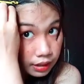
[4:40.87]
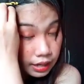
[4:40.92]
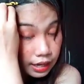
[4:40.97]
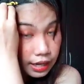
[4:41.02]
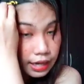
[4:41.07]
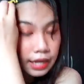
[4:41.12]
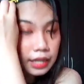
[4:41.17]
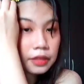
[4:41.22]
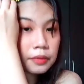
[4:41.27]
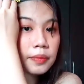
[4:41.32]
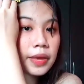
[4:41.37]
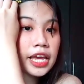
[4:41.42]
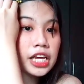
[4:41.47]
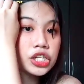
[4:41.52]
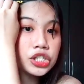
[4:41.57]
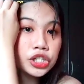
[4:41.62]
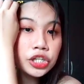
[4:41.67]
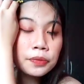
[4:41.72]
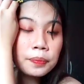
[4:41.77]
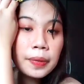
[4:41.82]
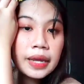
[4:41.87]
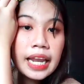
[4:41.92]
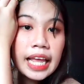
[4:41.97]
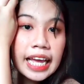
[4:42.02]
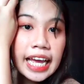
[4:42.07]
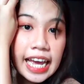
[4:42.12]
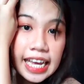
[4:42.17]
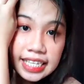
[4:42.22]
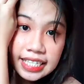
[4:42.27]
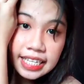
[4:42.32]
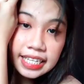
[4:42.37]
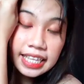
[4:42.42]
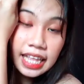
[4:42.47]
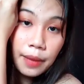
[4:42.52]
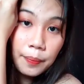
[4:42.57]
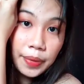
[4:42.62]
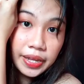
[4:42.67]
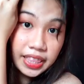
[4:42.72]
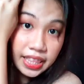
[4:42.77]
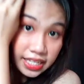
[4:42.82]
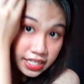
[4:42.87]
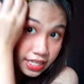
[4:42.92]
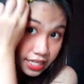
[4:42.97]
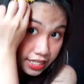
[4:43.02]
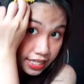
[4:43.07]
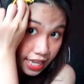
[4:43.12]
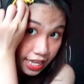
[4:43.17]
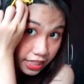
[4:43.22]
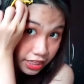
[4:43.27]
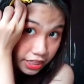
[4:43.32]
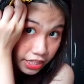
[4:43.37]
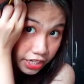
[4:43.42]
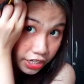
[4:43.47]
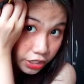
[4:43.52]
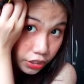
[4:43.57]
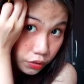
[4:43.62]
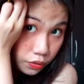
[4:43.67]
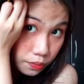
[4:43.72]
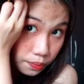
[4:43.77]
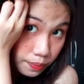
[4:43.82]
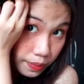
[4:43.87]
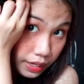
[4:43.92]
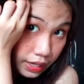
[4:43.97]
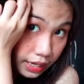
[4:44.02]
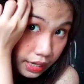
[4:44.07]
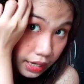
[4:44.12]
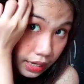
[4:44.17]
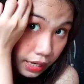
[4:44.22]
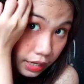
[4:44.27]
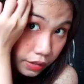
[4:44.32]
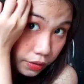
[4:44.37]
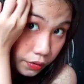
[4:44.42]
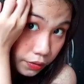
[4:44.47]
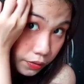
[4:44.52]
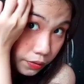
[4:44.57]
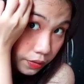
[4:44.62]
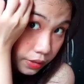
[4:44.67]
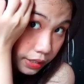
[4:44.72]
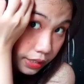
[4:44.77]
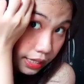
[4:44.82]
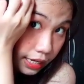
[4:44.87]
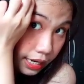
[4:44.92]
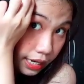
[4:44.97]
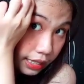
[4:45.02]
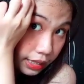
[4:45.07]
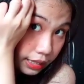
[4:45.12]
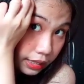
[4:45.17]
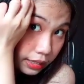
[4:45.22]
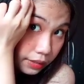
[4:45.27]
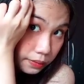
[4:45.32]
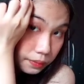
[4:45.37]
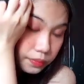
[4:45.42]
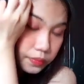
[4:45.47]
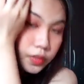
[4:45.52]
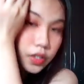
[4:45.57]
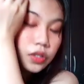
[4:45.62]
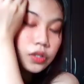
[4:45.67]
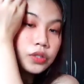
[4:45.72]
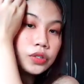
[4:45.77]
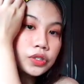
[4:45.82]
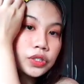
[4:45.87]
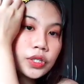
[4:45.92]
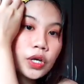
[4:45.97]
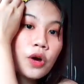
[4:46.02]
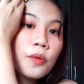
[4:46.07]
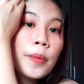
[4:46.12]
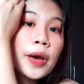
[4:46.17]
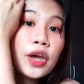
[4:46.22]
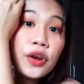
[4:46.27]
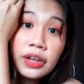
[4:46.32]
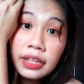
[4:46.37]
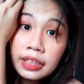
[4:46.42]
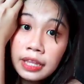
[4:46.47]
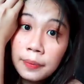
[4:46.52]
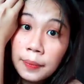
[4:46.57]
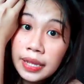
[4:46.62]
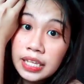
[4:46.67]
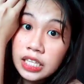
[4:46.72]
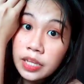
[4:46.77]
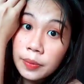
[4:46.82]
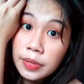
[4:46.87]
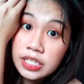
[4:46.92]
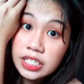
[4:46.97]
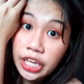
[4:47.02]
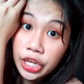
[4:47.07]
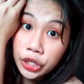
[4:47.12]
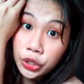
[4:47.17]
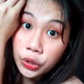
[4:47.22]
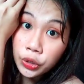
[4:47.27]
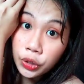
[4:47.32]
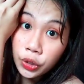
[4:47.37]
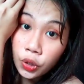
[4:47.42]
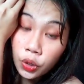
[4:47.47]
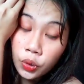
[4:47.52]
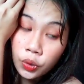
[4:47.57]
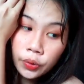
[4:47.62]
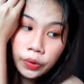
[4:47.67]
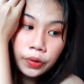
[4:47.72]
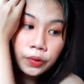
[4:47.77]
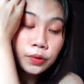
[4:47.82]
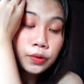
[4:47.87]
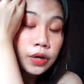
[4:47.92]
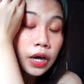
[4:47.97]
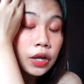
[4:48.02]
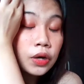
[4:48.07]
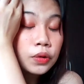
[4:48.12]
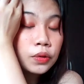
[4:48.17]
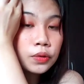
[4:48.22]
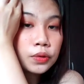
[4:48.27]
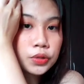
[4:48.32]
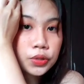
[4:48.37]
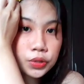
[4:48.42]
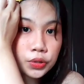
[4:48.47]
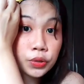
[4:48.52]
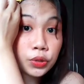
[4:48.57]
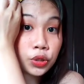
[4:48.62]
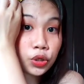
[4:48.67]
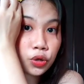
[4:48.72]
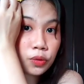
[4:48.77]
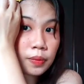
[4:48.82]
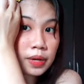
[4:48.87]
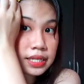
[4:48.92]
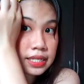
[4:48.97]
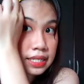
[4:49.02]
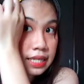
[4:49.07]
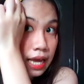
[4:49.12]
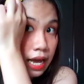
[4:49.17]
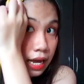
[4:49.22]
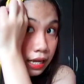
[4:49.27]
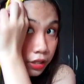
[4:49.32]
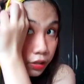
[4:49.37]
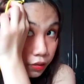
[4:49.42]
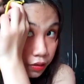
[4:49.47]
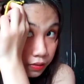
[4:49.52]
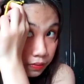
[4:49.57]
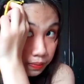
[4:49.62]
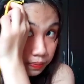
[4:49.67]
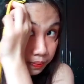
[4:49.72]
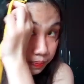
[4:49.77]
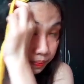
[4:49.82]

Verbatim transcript: And make sure pala guys na dapat nasa center yung pagkaano. Yan. So, pero it depende man sa inyo, no? Kung anong gusto nyo. Basta, yun.